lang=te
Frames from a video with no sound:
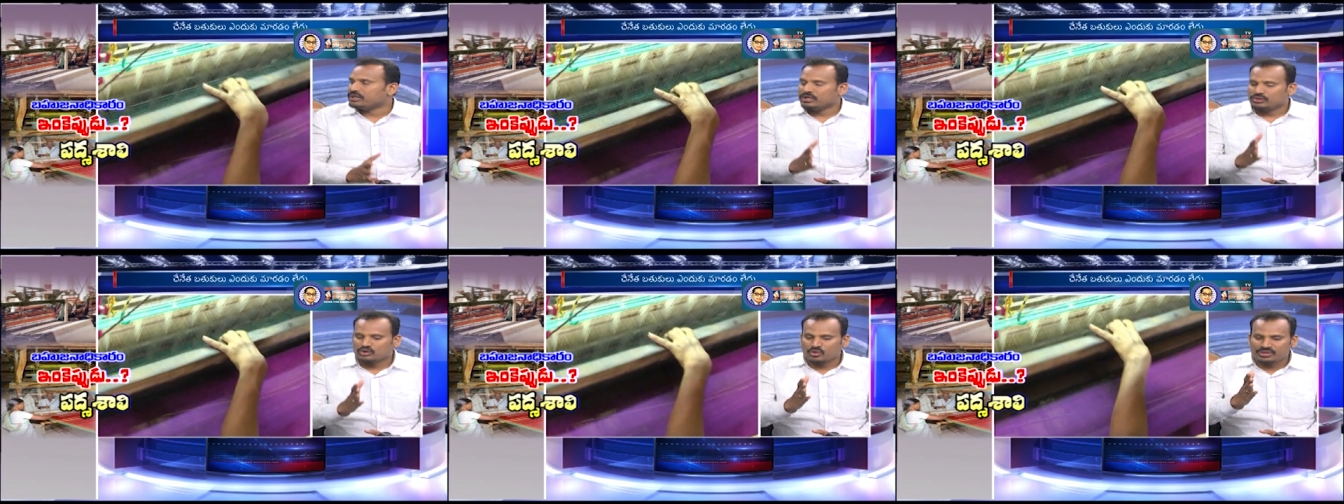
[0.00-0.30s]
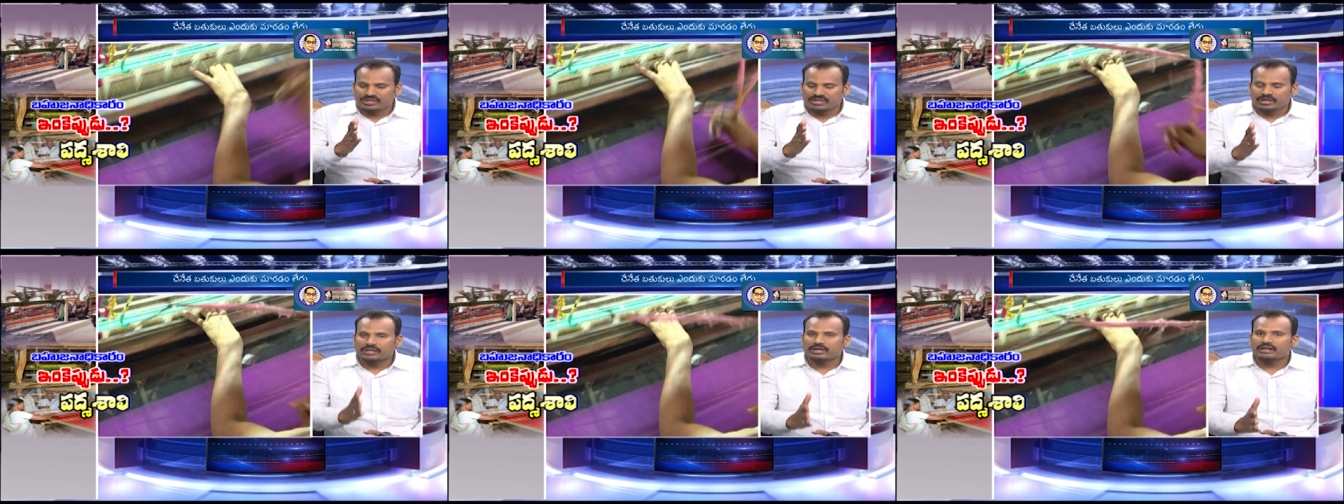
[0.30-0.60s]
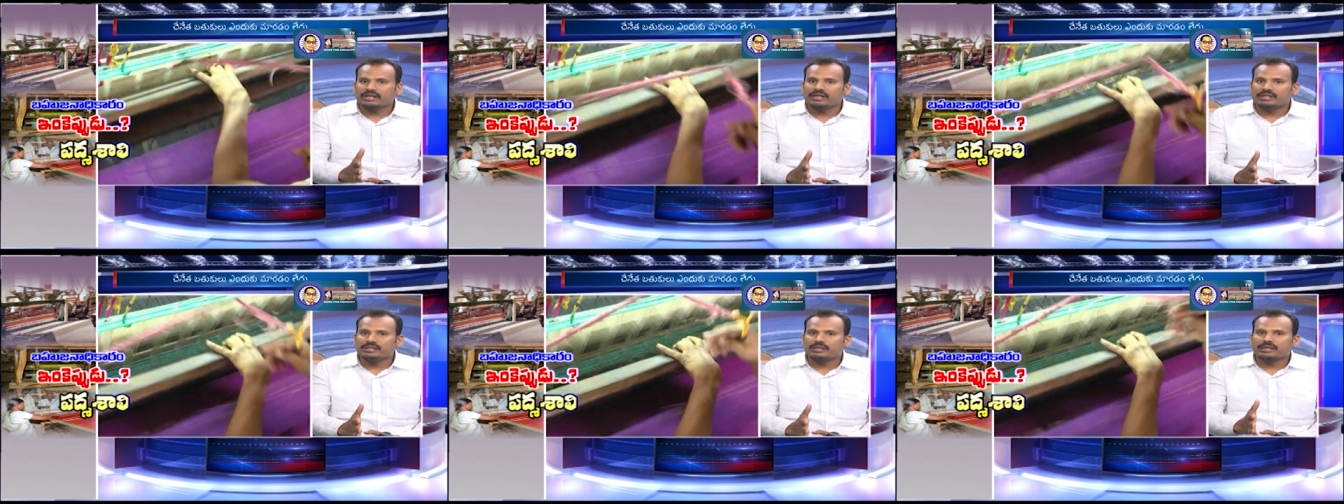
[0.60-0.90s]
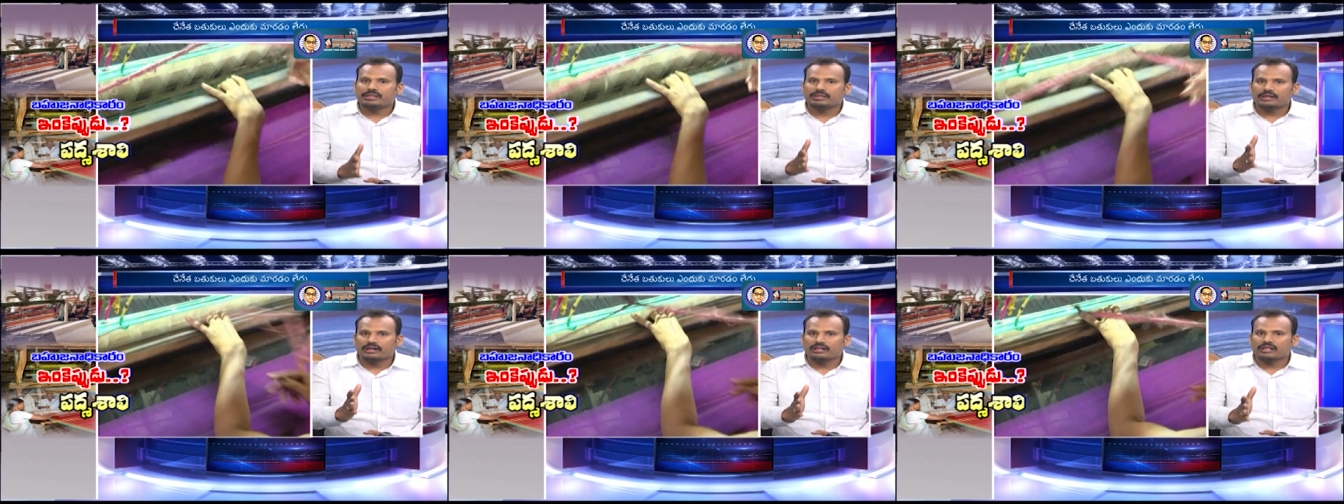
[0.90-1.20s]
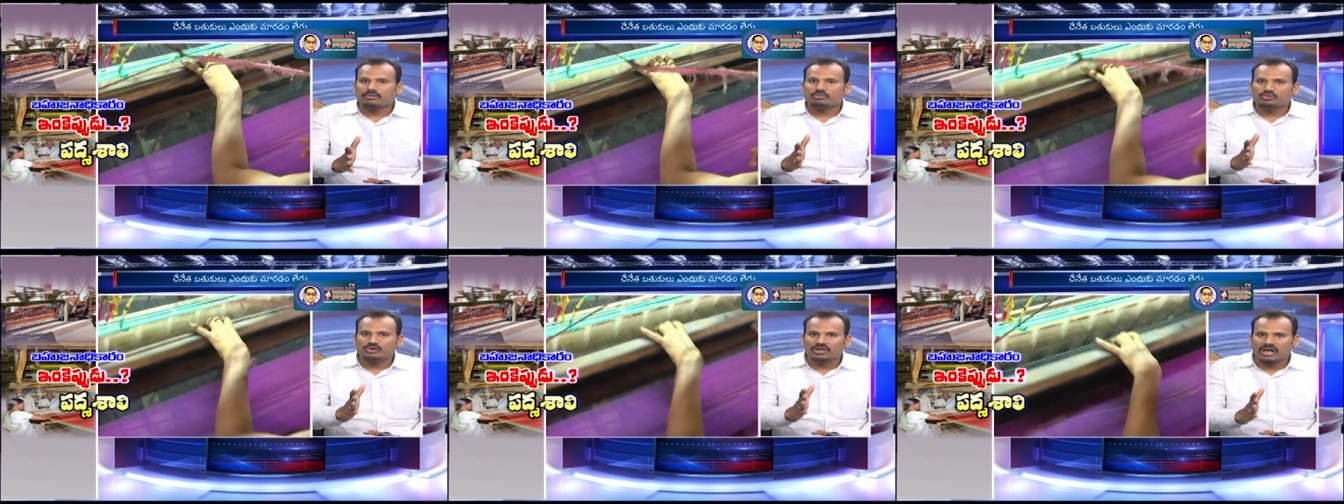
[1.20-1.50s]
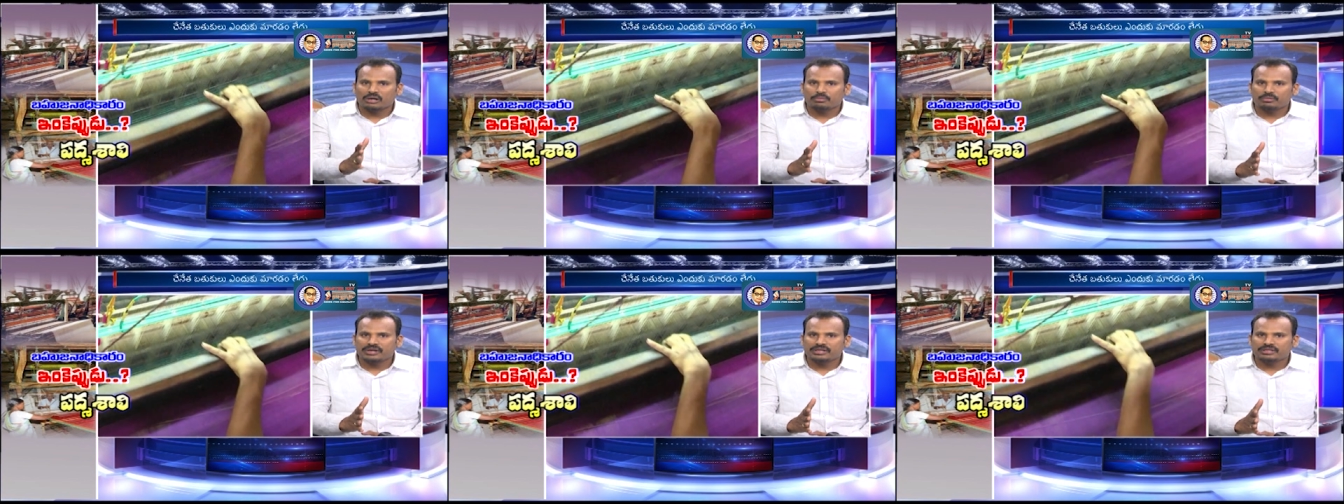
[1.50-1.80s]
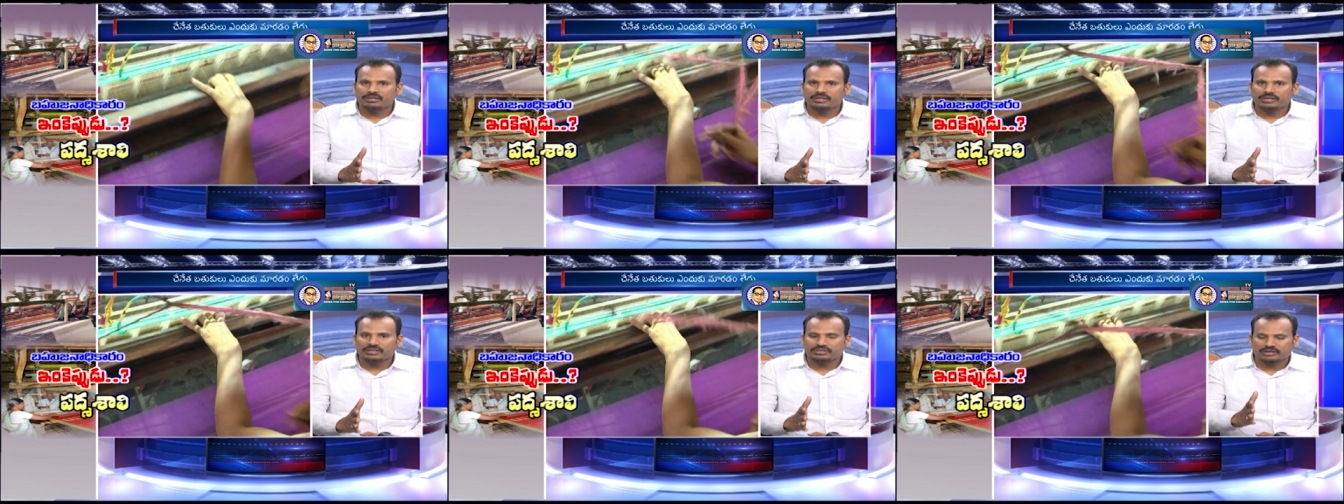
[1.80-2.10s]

సో ఈ రకంగా ఏంటంటే దాదాపు యాభై ఐదు